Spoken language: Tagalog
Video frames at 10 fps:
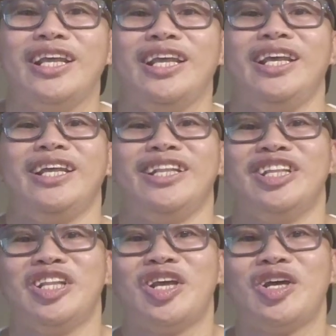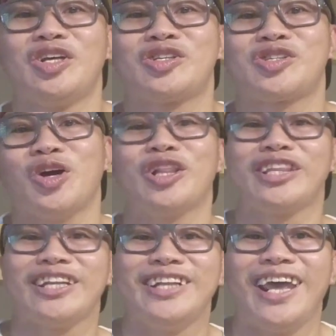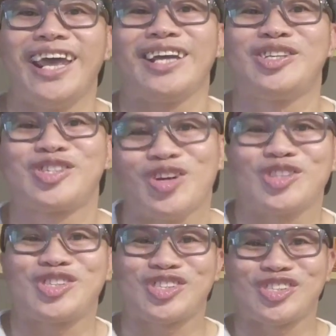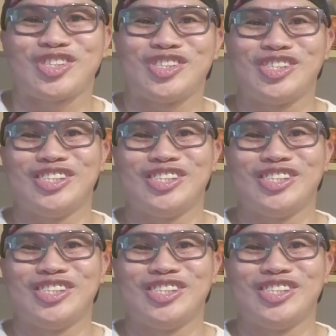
in salted egg sauce.